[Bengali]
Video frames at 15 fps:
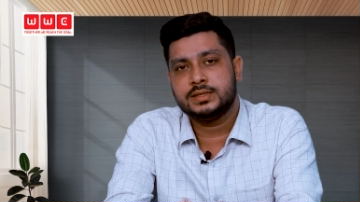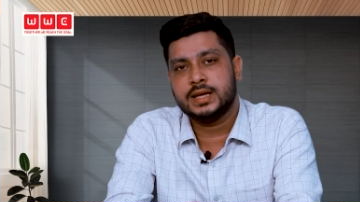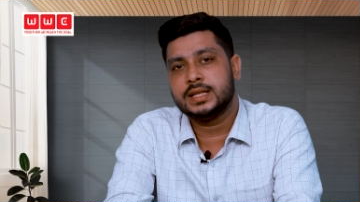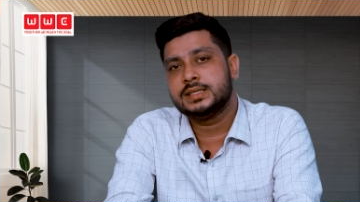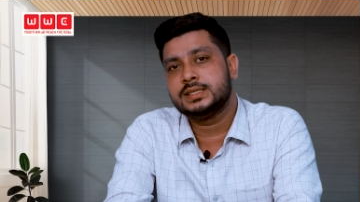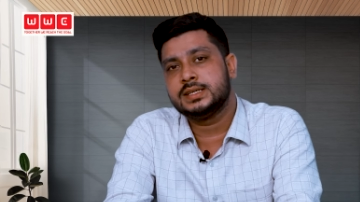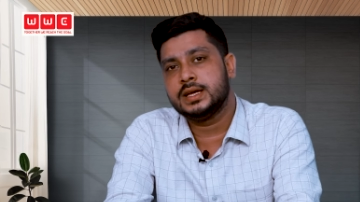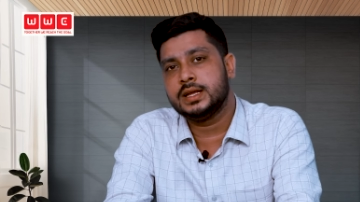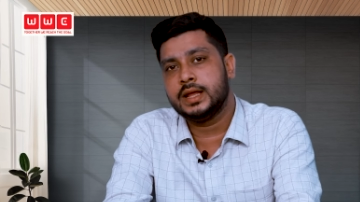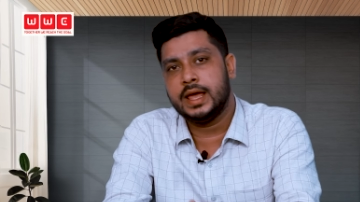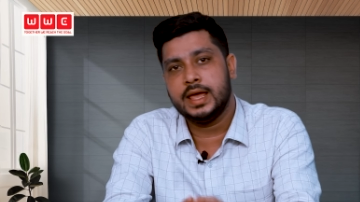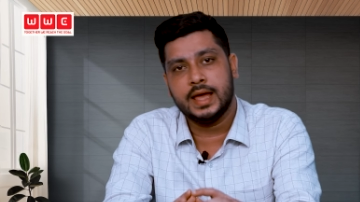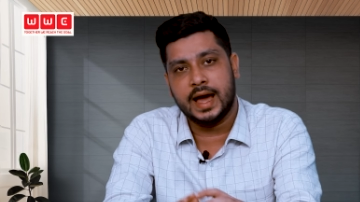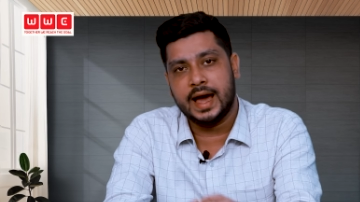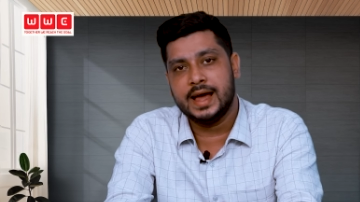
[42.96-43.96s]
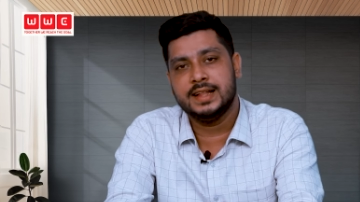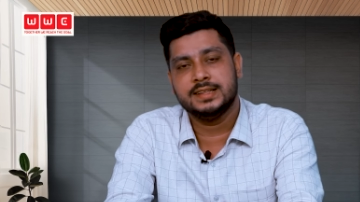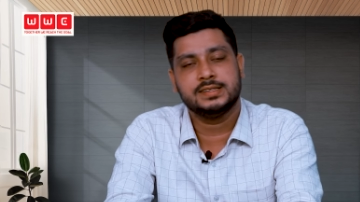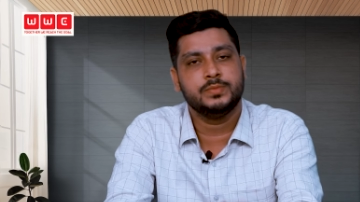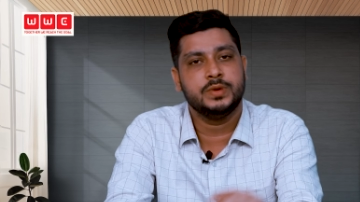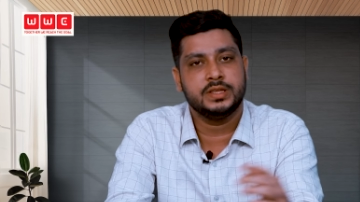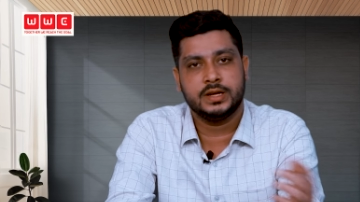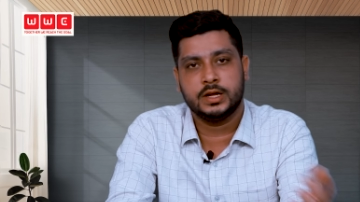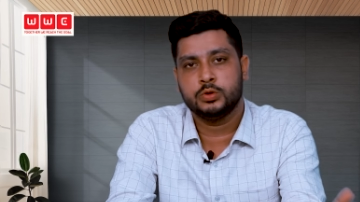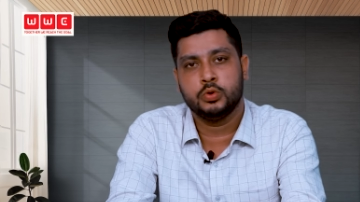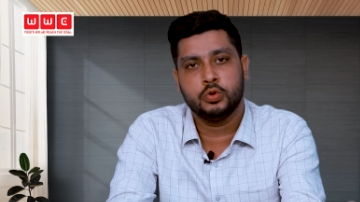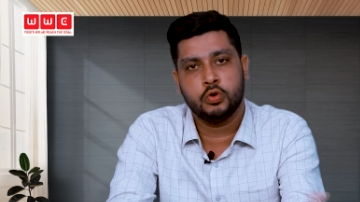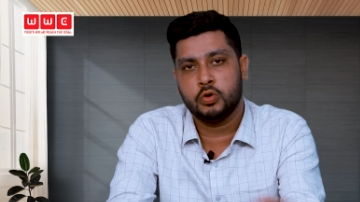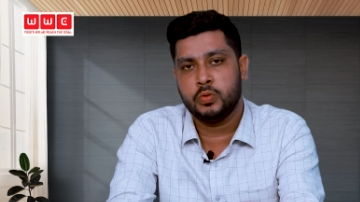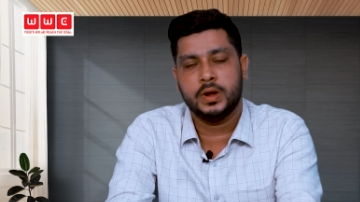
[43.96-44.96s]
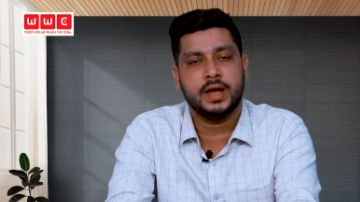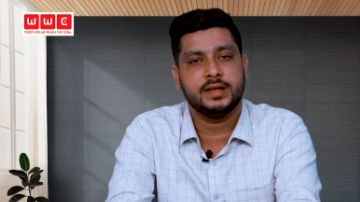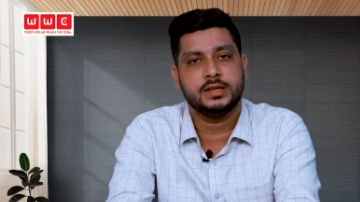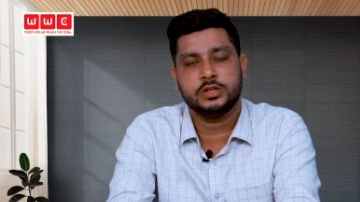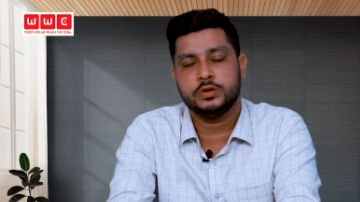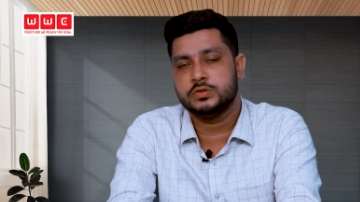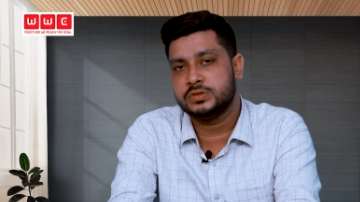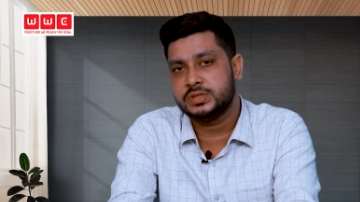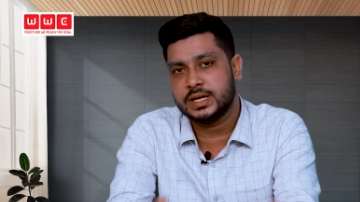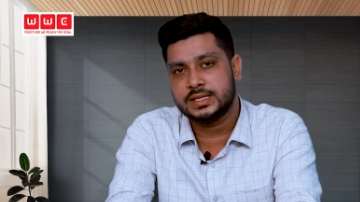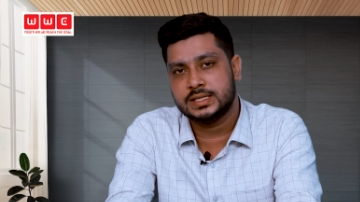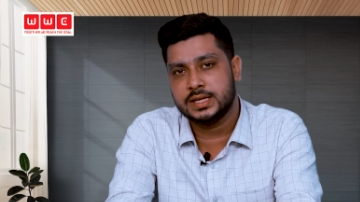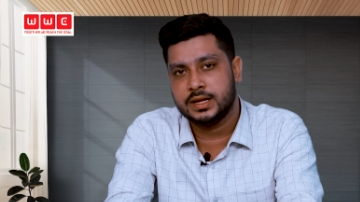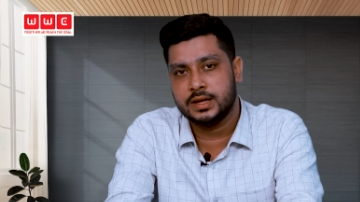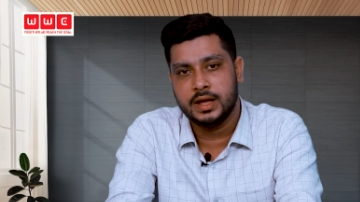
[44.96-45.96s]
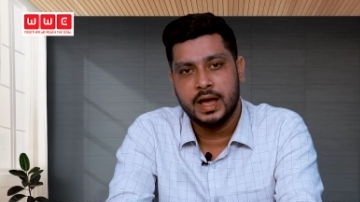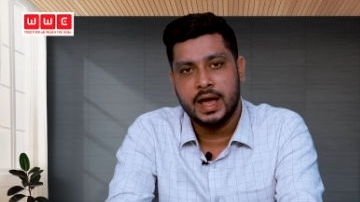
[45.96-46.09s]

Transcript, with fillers: চাচ্ছেন এই আয়েলস ভীতিটা দূর করবে আর যে সকল চাচ্ছেন